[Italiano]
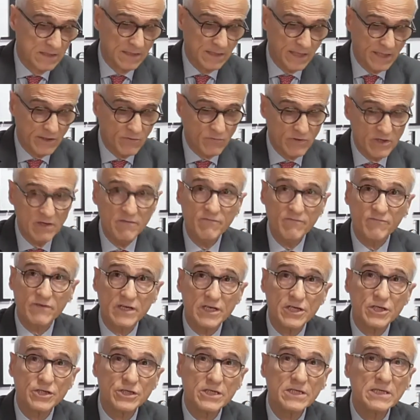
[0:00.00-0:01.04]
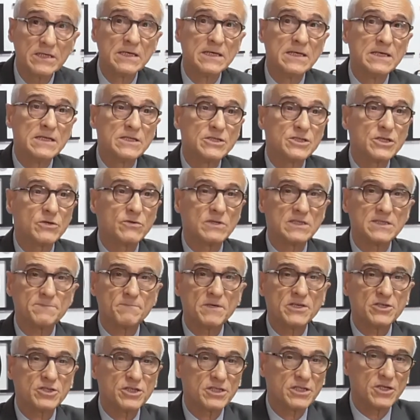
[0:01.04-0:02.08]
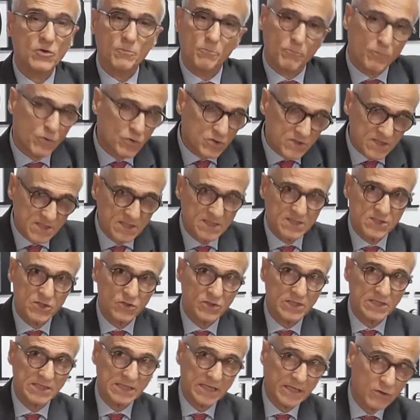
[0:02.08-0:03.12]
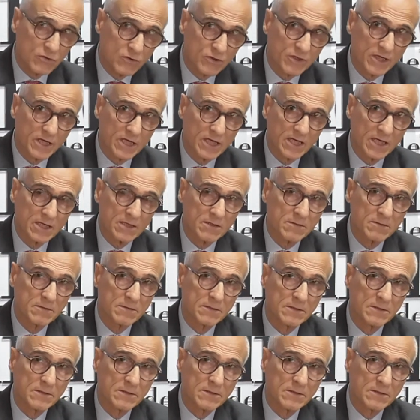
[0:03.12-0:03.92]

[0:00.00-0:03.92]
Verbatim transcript: E qui invece c'è una specie di opposizione teorica.